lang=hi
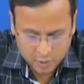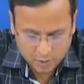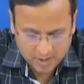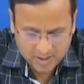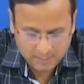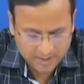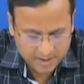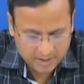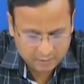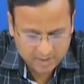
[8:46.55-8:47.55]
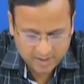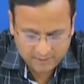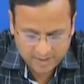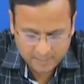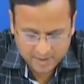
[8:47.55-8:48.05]
जो कि अब बढ़कर
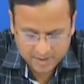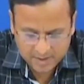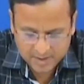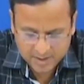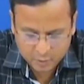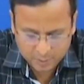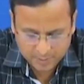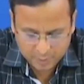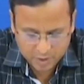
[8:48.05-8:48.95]
25 परसेंट के ऊपर